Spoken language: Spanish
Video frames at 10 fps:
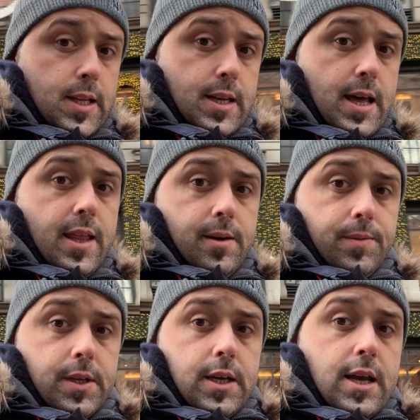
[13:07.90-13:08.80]
nada,
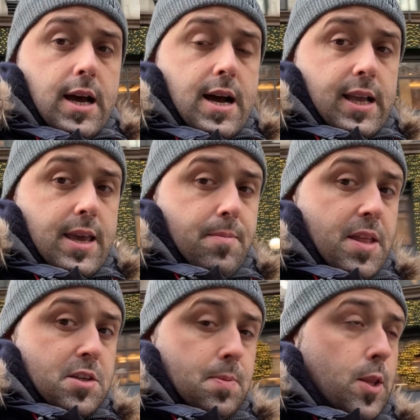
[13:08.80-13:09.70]
aquí me
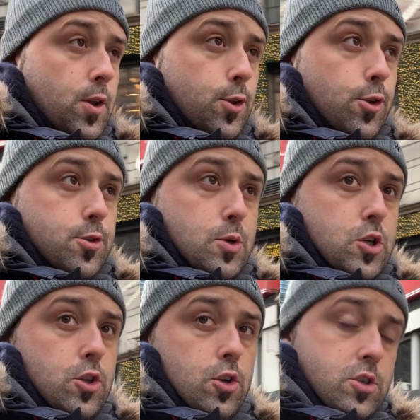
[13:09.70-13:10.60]
despido de todos
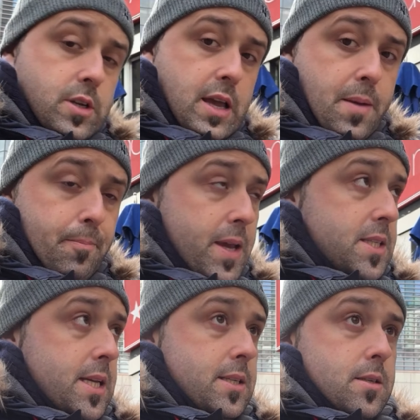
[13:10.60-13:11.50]
vosotros en
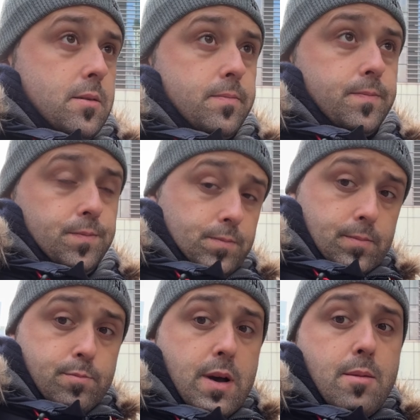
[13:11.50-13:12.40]
Macy's.
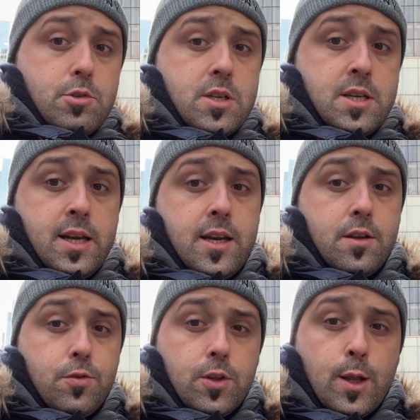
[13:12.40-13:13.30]
Vamos a seguir
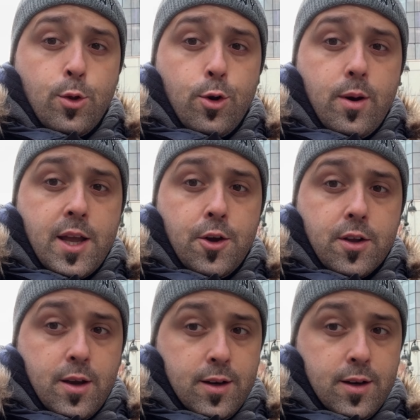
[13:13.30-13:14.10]
disfrutando Nueva York.